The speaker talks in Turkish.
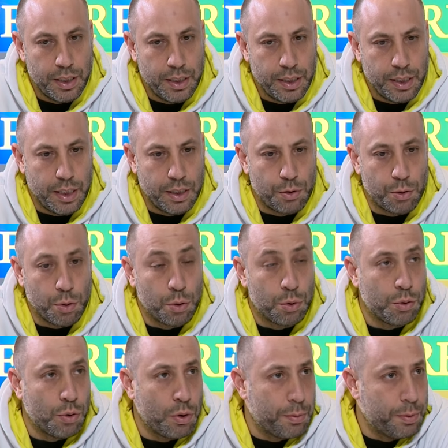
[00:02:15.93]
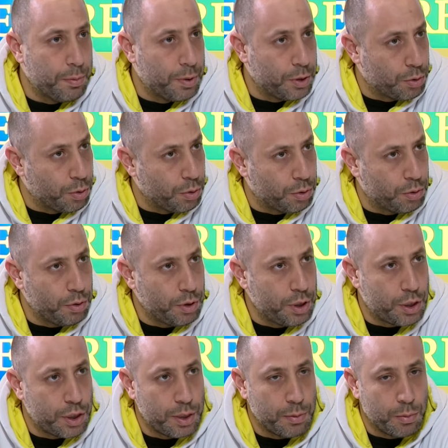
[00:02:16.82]
Yani çok zor bir maç oldu.
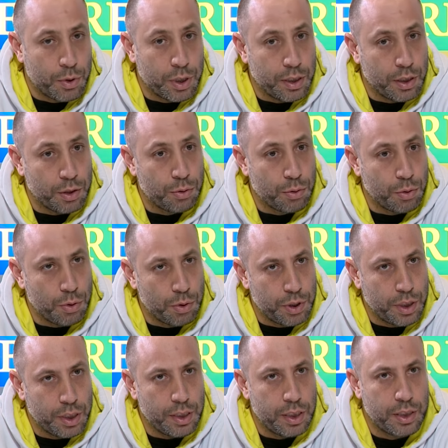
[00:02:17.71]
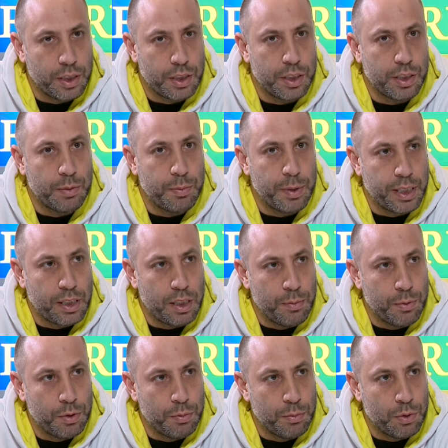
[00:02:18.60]
Hiç de bu kadar zor olacağını açıkçası
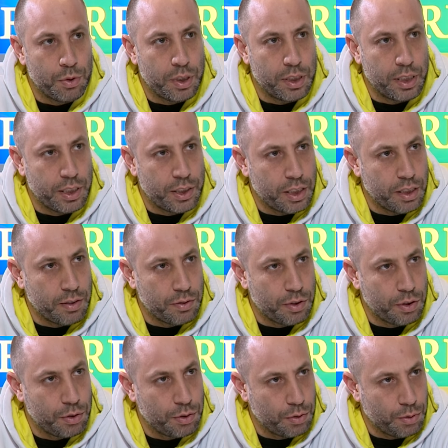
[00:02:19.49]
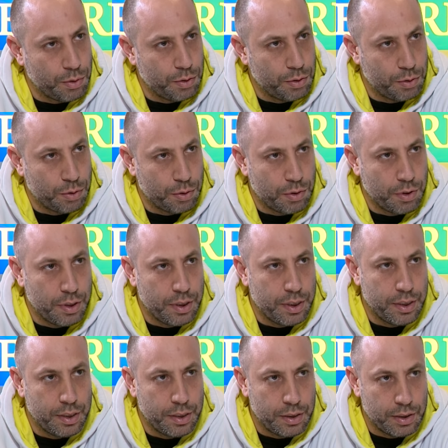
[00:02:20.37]
beklemiyordum. Burada geçen hafta so-
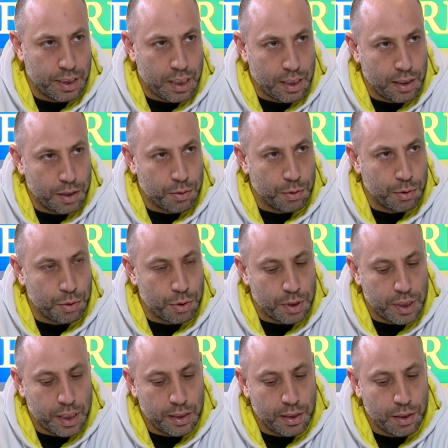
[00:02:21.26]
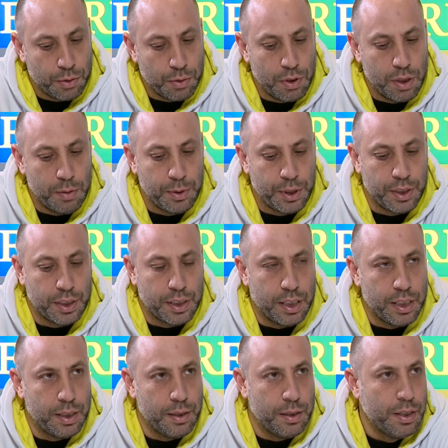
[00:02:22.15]
so- e, seninle konuşurken de söylemiştik
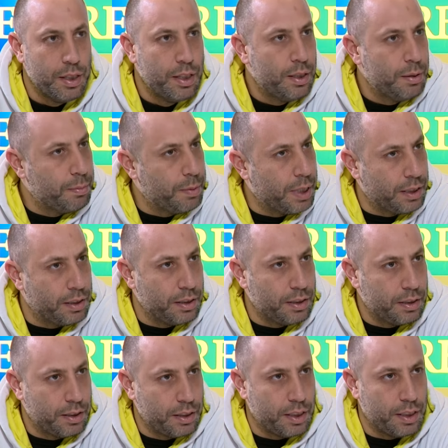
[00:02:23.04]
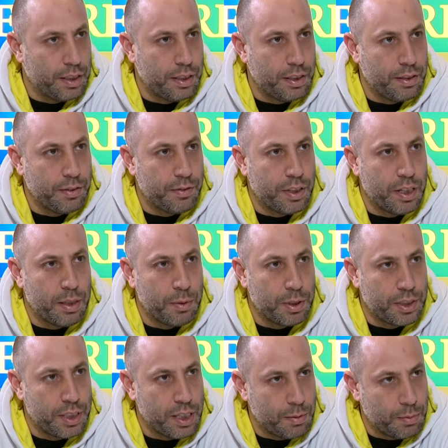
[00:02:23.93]
hani ben e,
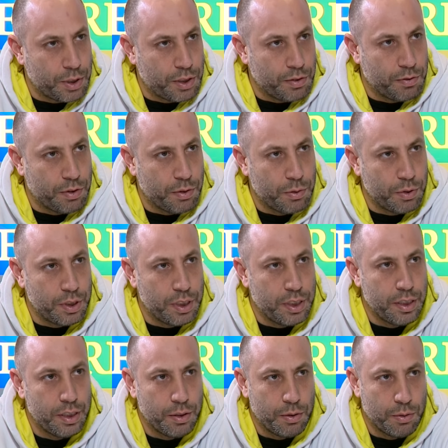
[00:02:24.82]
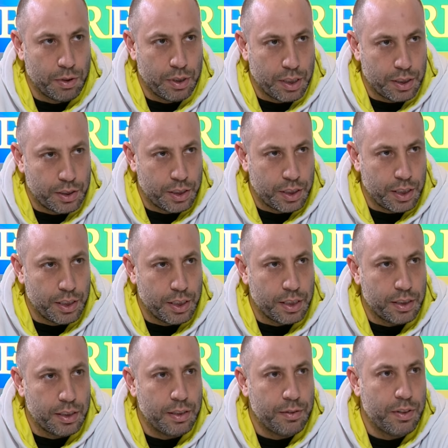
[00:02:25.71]
Fenerbahçe her maçın favori olarak
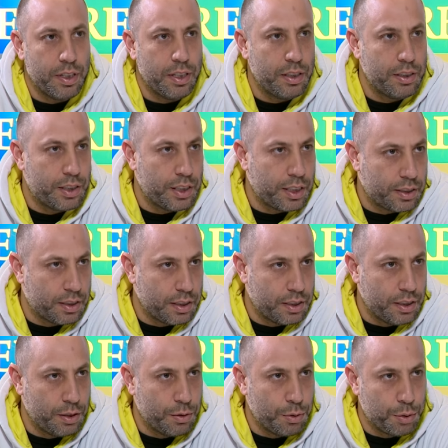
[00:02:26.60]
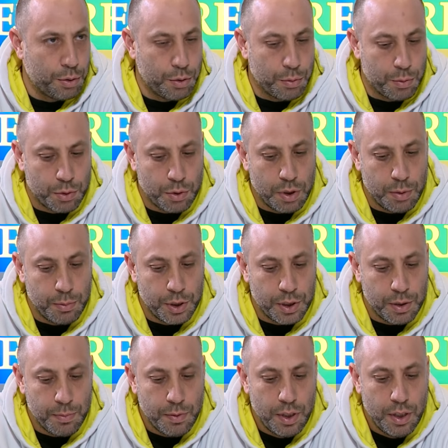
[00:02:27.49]
çıkacaktır ve alacaktır diye düşündüğümü
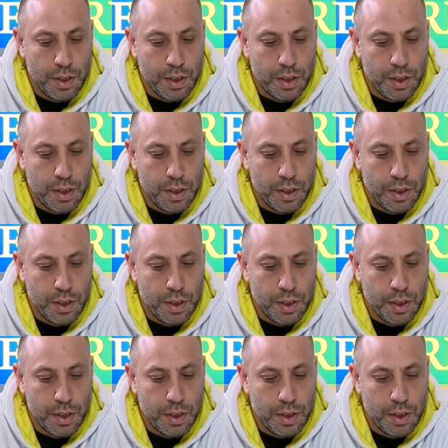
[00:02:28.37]
söylemiştim.